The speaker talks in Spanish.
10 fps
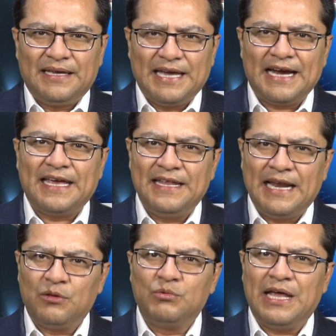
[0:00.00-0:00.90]
que ha
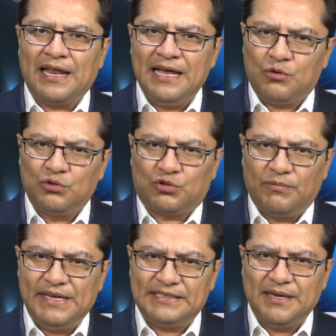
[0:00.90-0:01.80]
generado una gran
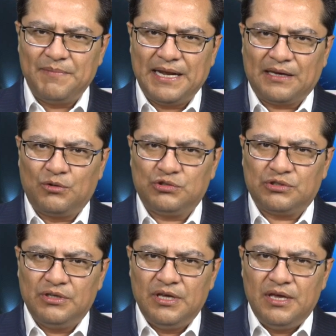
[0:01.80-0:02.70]
controversia en Veracruz